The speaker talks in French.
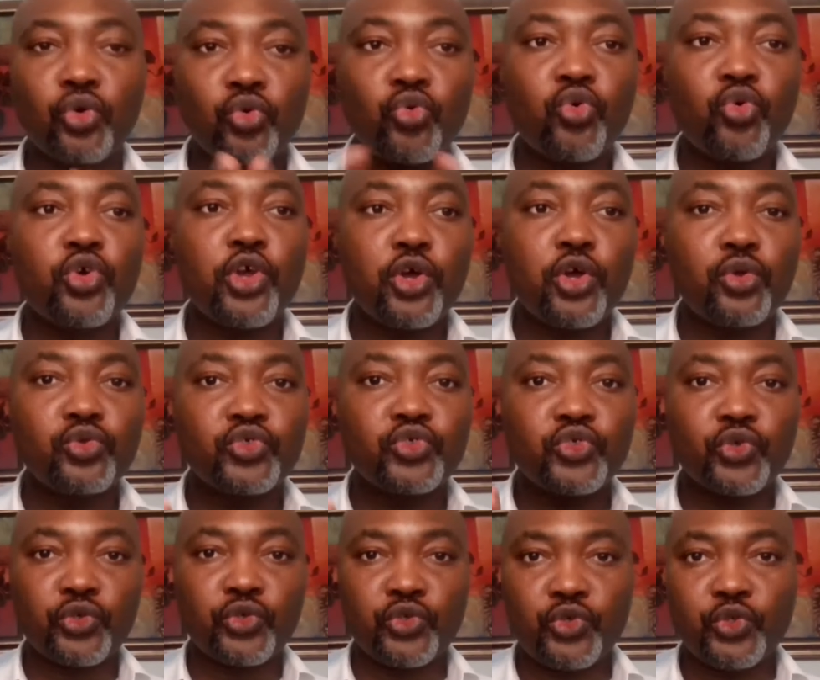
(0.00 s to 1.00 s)
Google ou
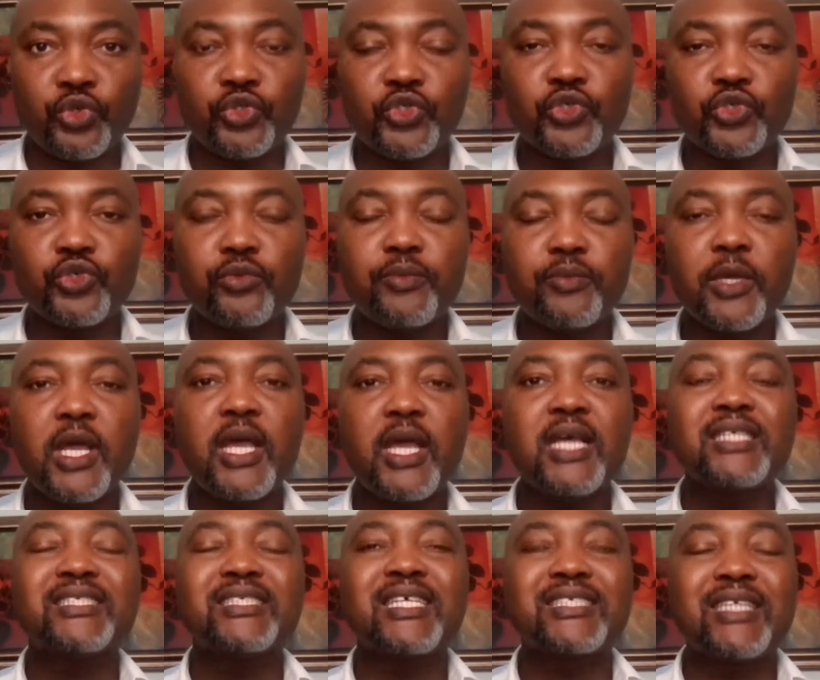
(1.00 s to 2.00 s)
sur YouTube.
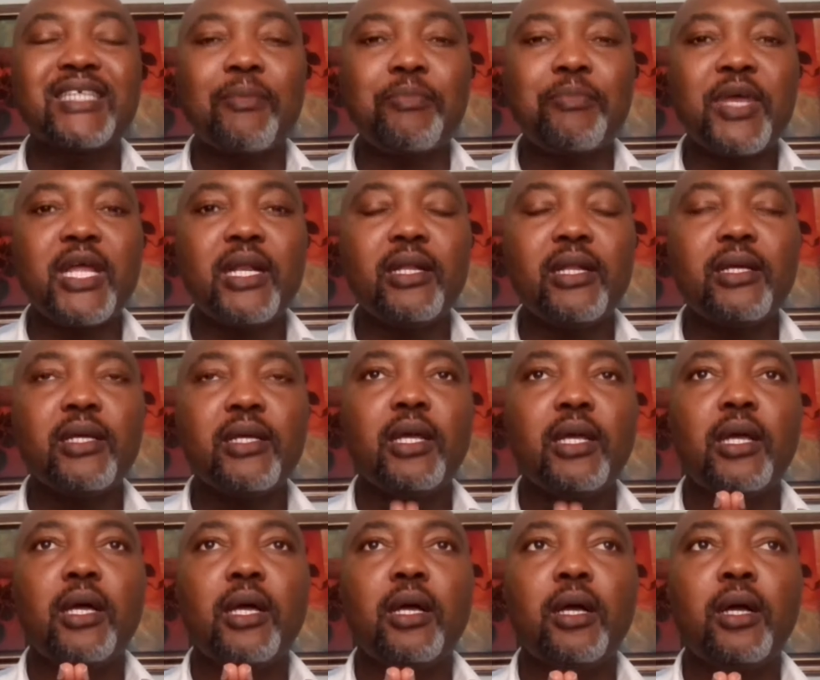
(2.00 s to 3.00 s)
Ça s'appelle
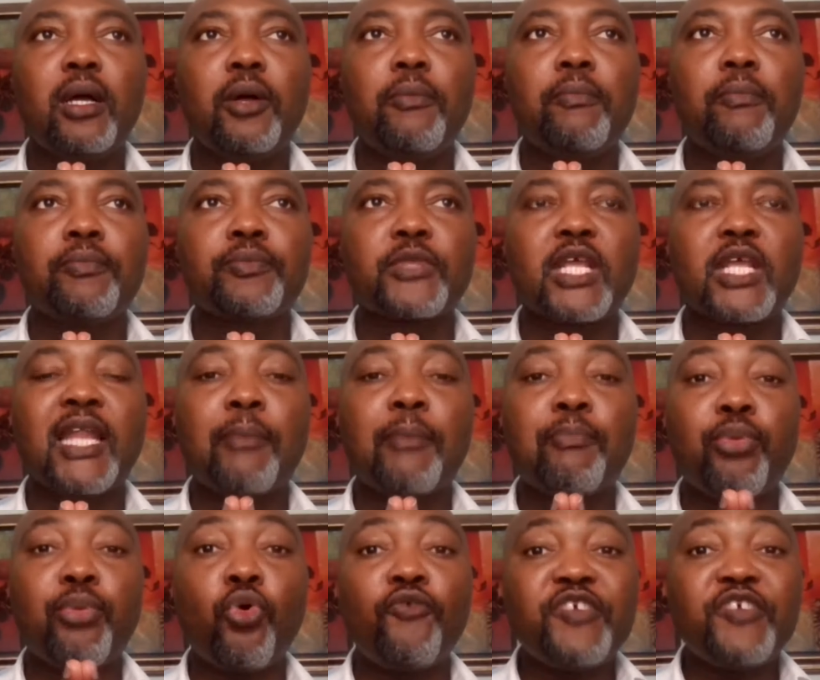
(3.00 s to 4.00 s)
euh,
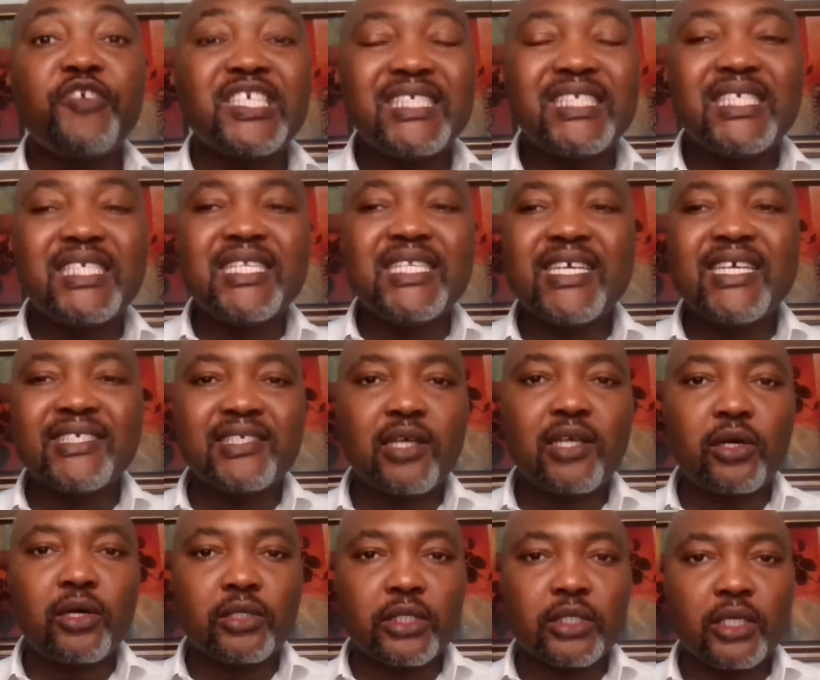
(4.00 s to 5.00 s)
La prophétie
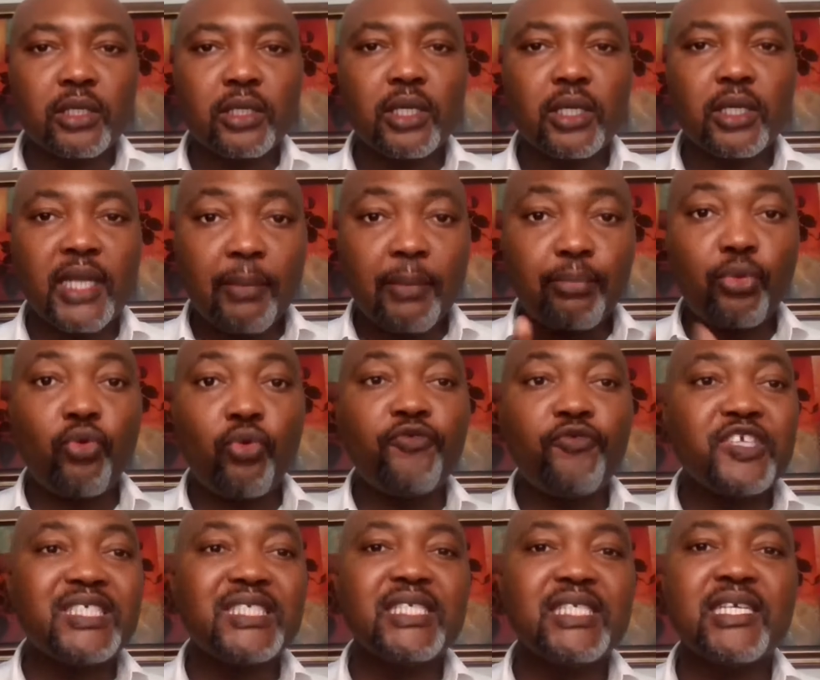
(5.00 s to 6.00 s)
des Andes. La
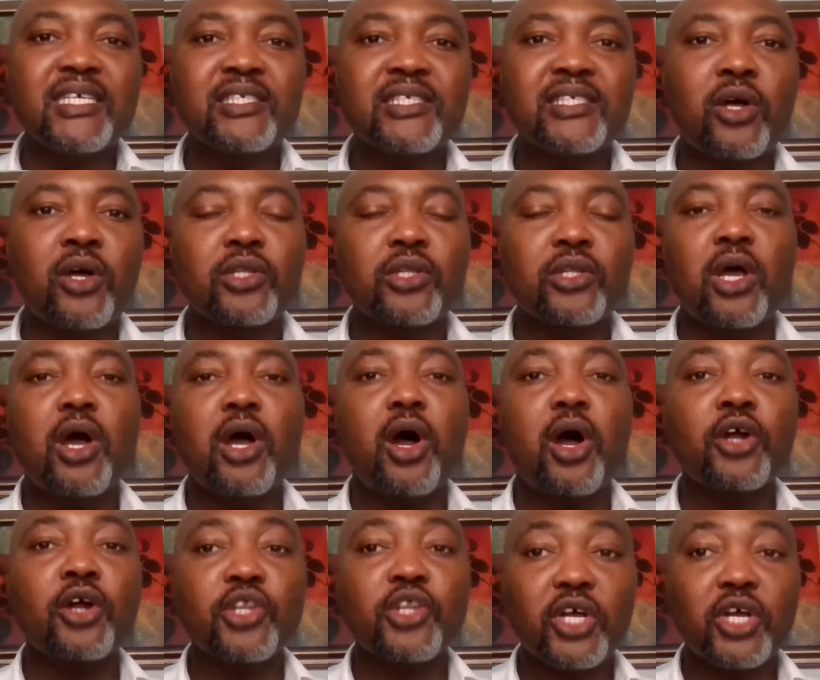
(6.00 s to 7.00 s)
prophétie des Andes.
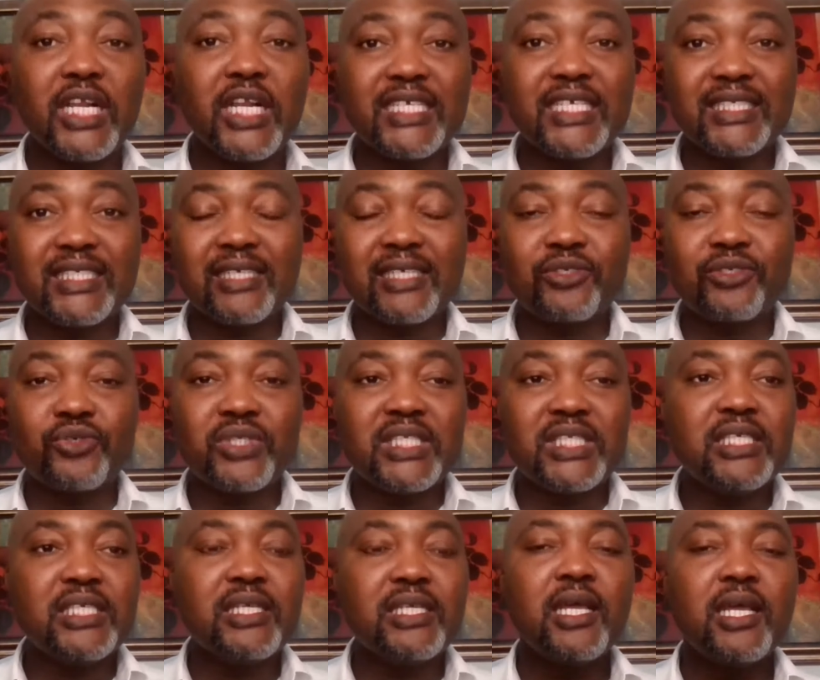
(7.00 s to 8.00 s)
En anglais, ça se
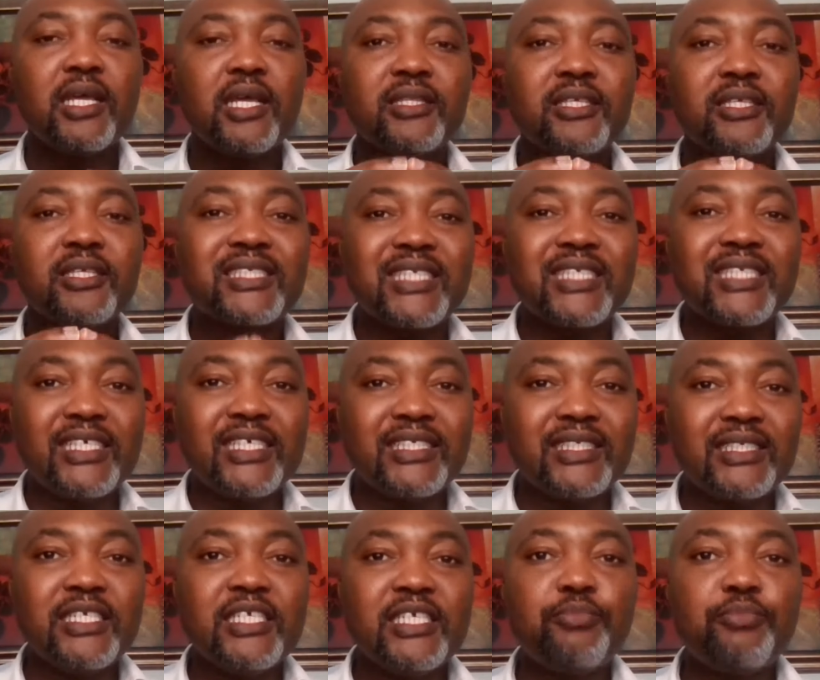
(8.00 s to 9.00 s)
dit The
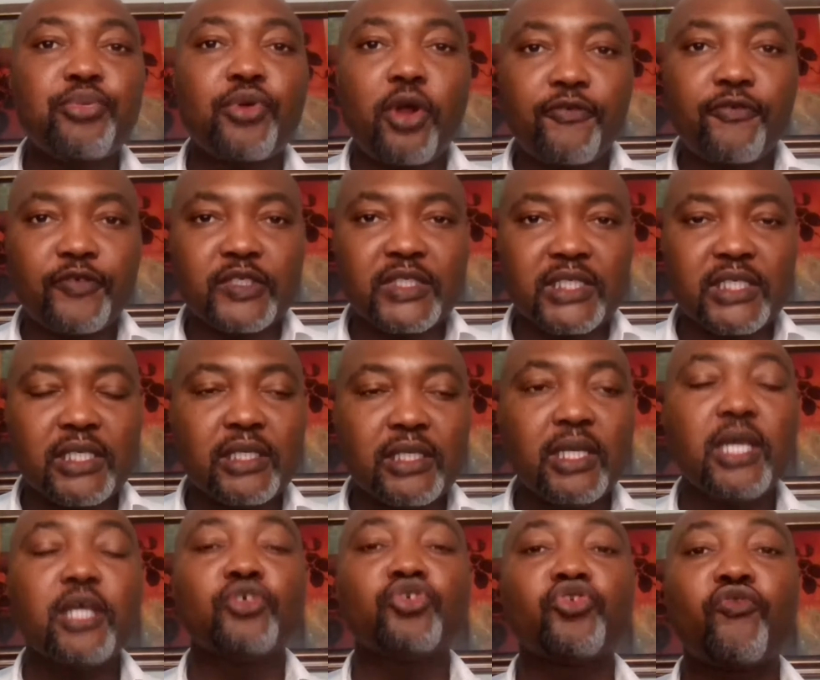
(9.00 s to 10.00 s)
Celestine
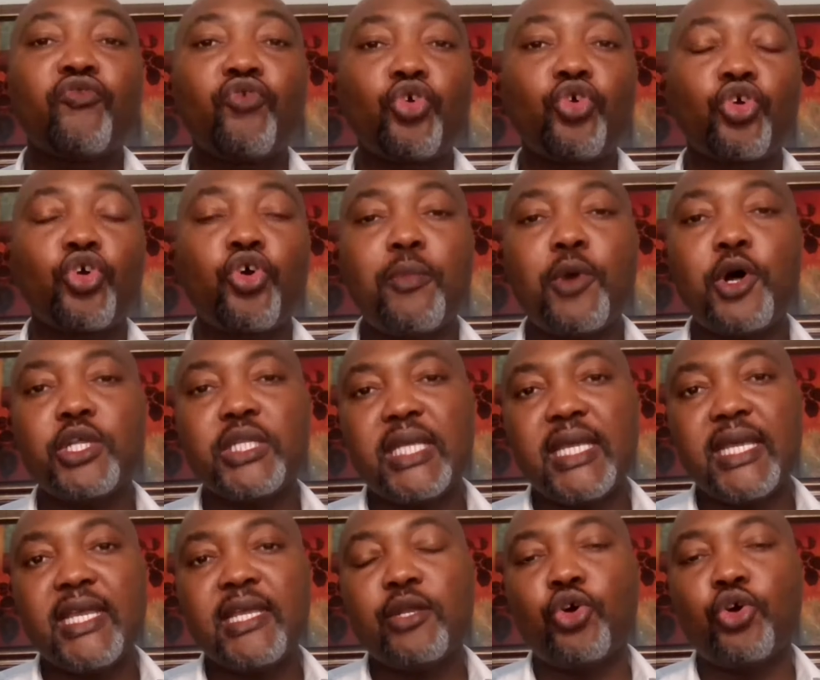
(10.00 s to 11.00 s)
Prophecy. Je vous
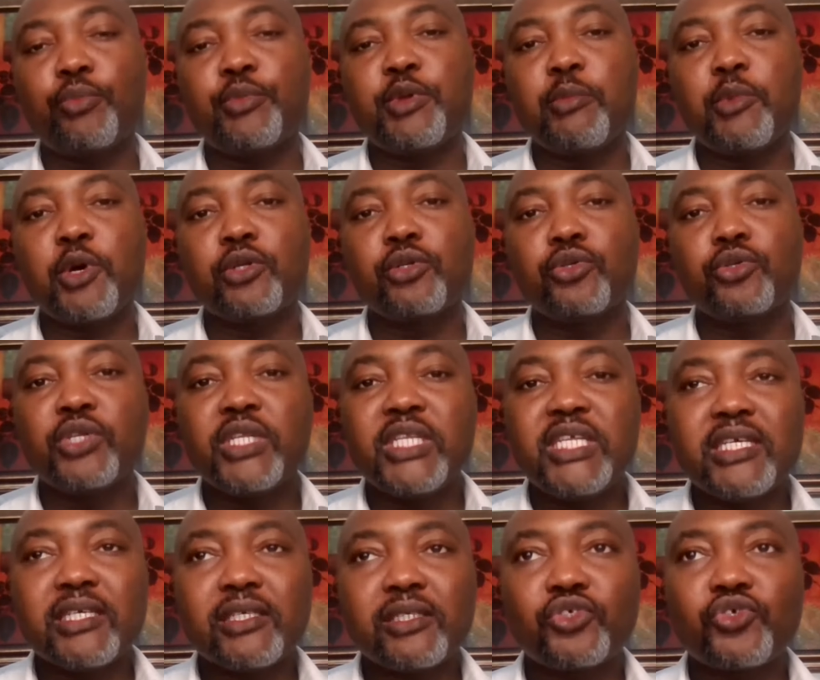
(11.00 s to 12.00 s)
recommande énormément de
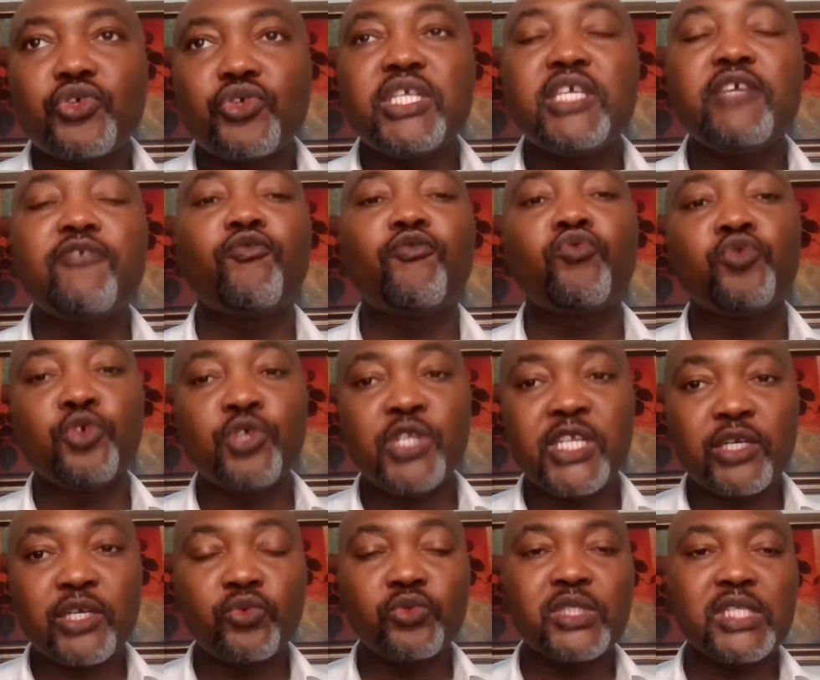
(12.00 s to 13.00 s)
lire ce livre ou de
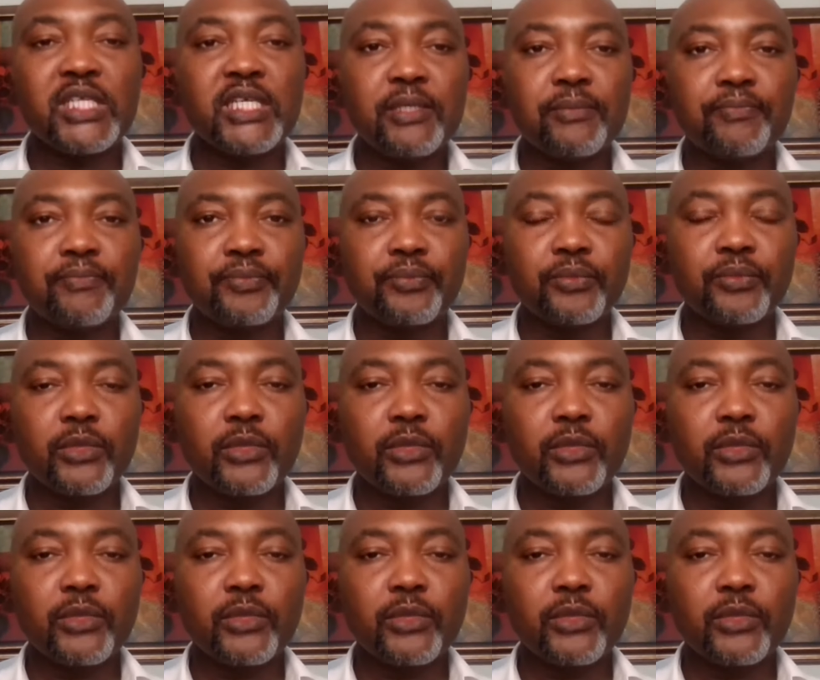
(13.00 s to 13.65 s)
l'écouter.